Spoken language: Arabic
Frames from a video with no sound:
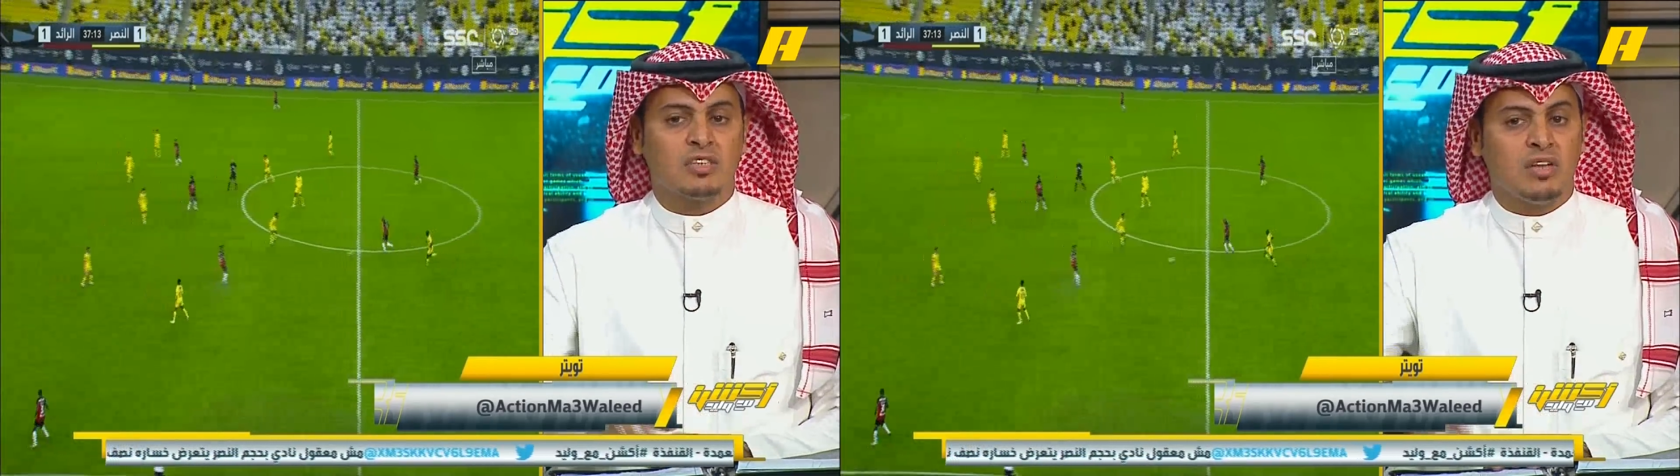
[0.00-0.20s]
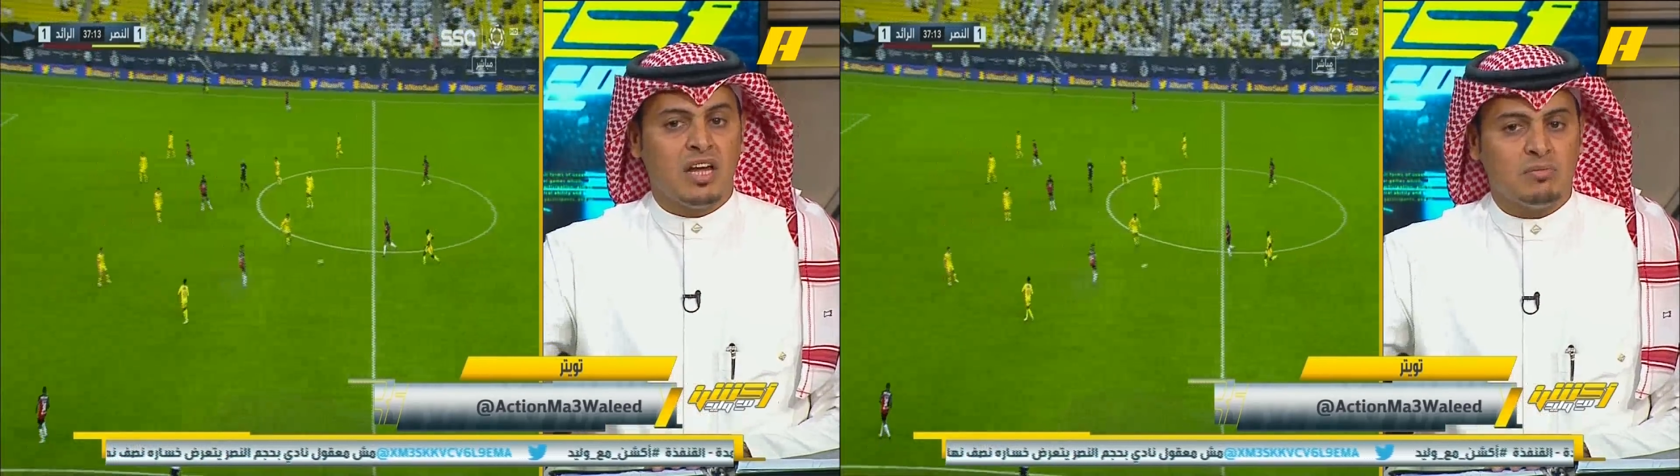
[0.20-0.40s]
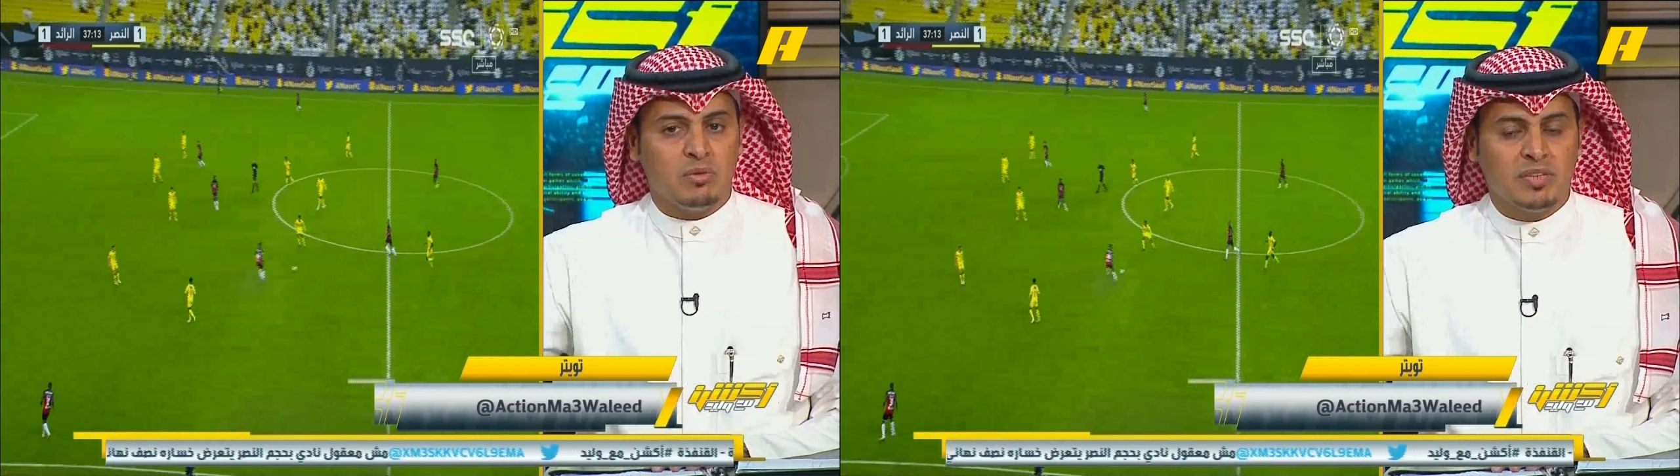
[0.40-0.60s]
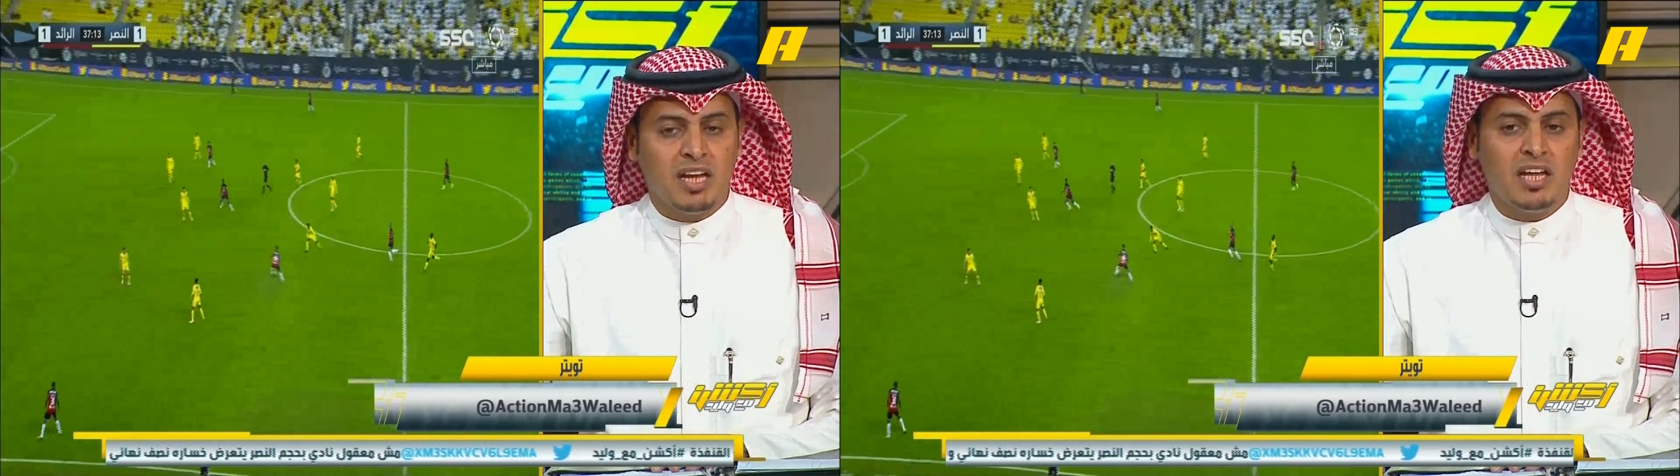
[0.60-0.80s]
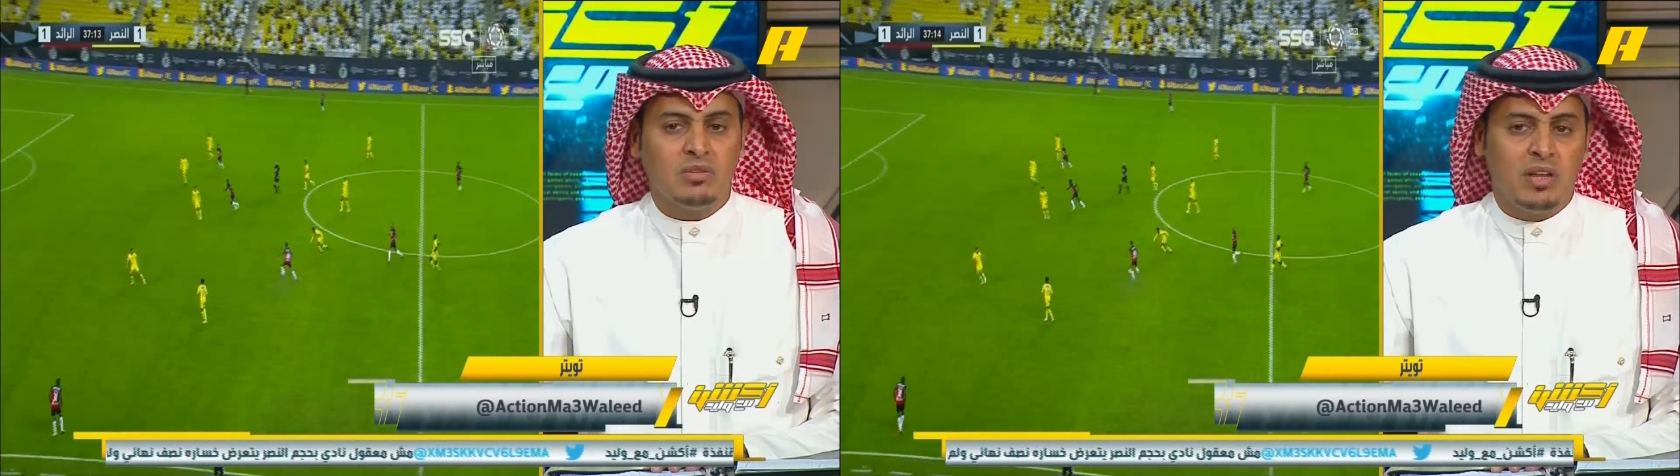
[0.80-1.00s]
انه لاعب
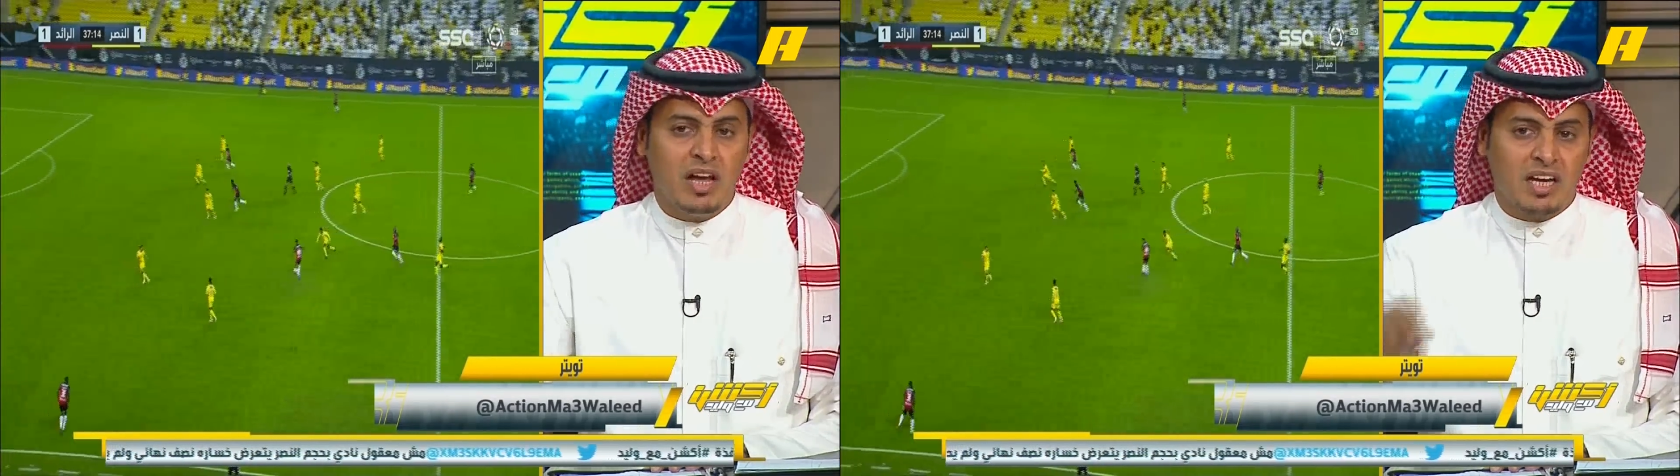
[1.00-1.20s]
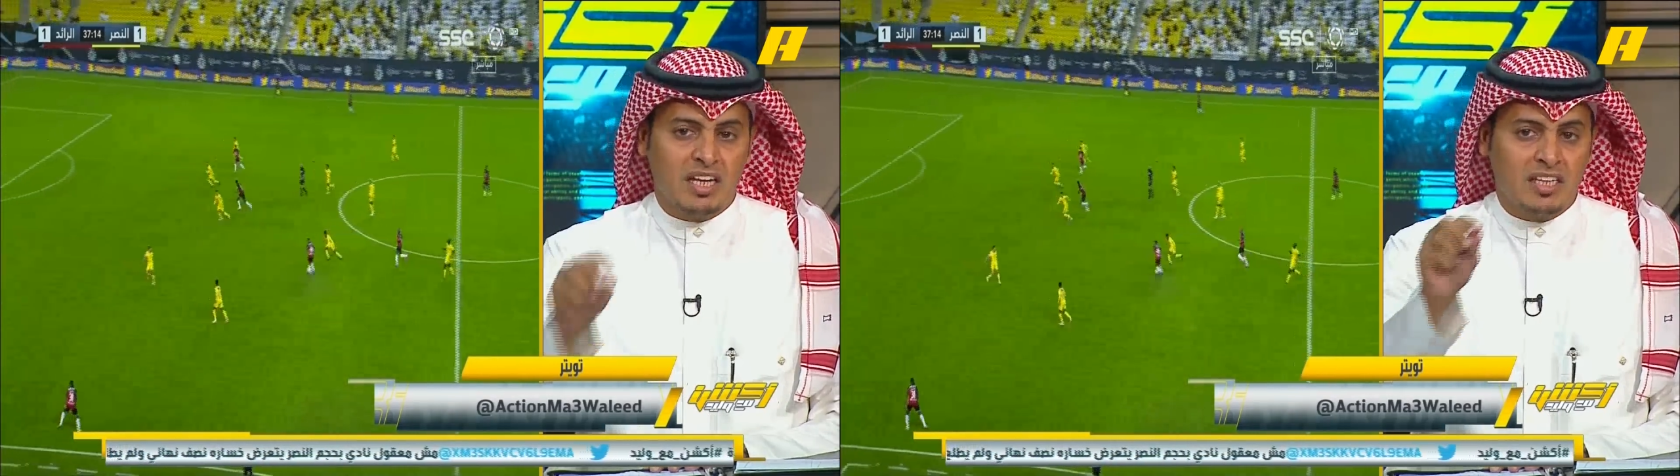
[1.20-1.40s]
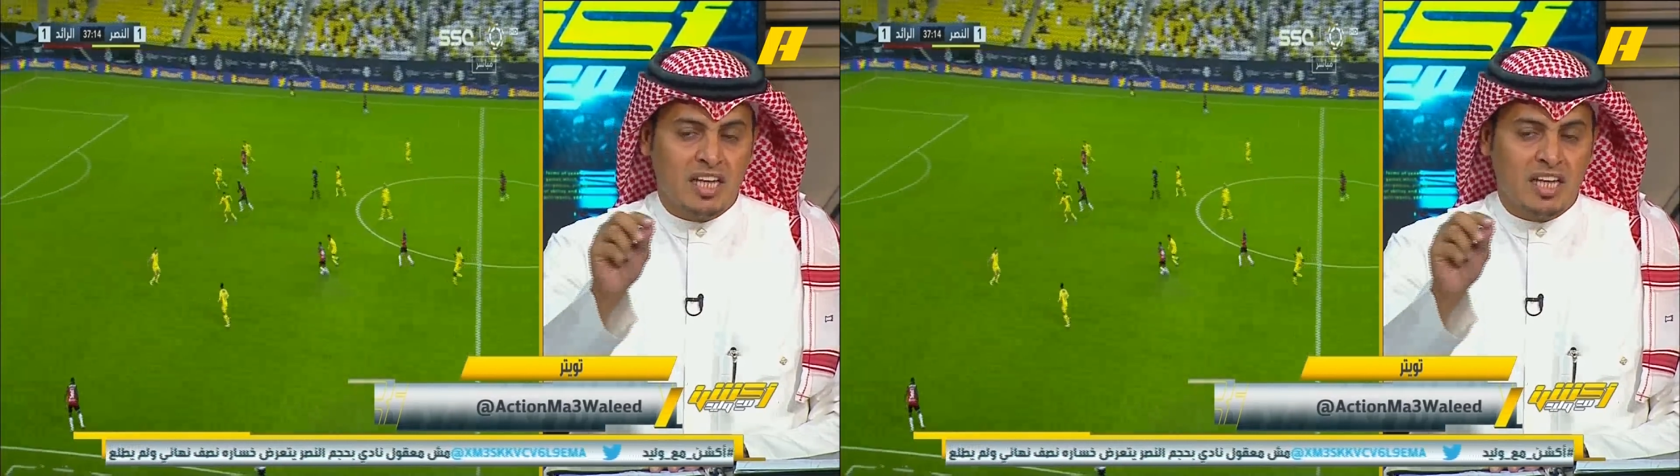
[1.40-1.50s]
مبتعد ولكن